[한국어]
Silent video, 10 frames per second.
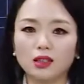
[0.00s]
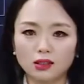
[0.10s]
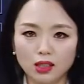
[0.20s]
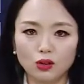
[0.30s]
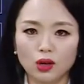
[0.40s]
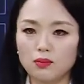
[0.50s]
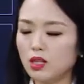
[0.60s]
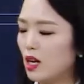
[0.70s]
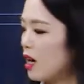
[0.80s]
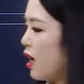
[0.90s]
때 쓰기도
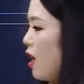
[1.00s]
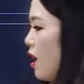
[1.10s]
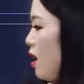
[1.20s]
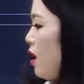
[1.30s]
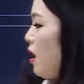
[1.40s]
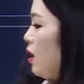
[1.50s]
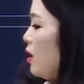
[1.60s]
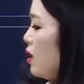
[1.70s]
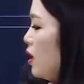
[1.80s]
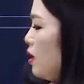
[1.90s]
합니다.
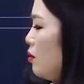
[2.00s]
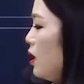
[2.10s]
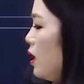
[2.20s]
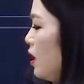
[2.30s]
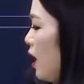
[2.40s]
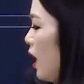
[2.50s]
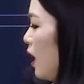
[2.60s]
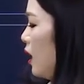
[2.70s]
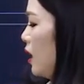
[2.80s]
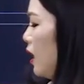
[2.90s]
이미
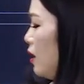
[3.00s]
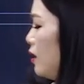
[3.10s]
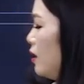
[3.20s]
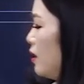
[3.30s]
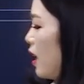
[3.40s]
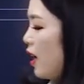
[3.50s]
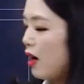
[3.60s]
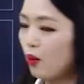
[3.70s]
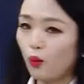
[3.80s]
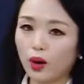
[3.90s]
A 했는데
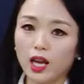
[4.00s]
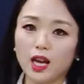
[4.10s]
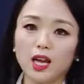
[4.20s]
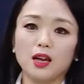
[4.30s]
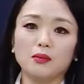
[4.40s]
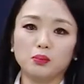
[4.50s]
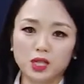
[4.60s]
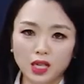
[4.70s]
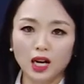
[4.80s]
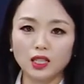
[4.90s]
왜
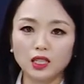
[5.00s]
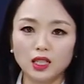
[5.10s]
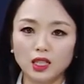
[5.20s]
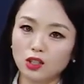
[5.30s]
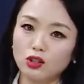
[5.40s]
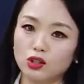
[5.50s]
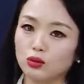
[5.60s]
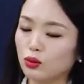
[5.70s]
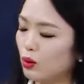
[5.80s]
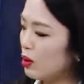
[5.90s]
비하니 이런
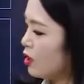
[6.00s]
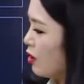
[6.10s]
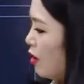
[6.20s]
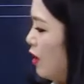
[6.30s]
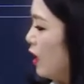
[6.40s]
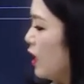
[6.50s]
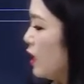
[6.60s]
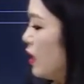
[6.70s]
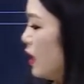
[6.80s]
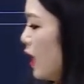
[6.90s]
식으로 그래서 이
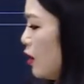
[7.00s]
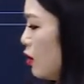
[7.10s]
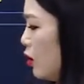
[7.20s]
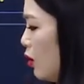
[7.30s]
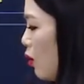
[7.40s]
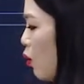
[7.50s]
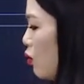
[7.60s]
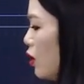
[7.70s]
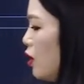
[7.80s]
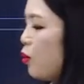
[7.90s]
찌라는요
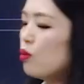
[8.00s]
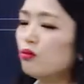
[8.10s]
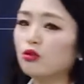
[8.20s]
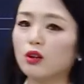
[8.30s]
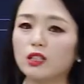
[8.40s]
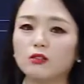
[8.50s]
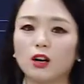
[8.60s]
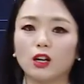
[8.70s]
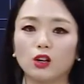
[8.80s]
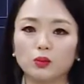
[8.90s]
오늘 본문과는
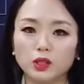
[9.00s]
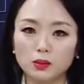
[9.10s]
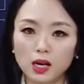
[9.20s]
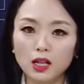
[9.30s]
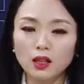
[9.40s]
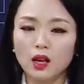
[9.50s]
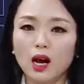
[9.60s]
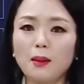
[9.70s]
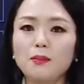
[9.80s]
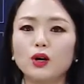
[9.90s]
관계없지만
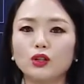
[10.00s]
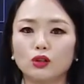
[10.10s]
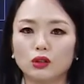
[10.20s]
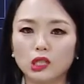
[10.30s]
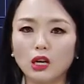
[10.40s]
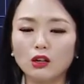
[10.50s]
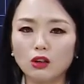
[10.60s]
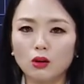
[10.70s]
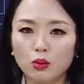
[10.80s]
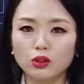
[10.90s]
한 번 더
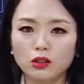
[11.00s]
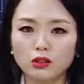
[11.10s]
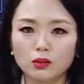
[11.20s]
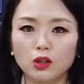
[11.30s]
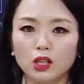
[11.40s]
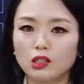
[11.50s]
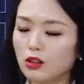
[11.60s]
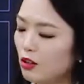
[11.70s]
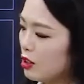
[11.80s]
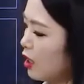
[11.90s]
챙겨 보셨으면
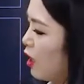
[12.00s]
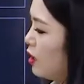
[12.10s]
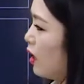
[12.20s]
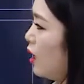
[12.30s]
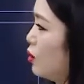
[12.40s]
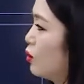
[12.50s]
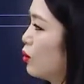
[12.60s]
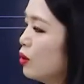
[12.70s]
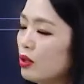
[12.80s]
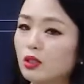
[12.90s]
해서 제가 이제 가지고
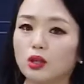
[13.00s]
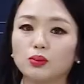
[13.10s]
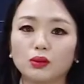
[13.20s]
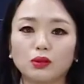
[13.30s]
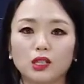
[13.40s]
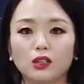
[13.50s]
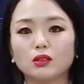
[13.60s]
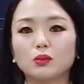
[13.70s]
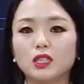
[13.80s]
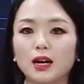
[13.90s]
온
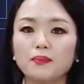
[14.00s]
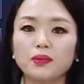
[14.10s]
접속사였습니다.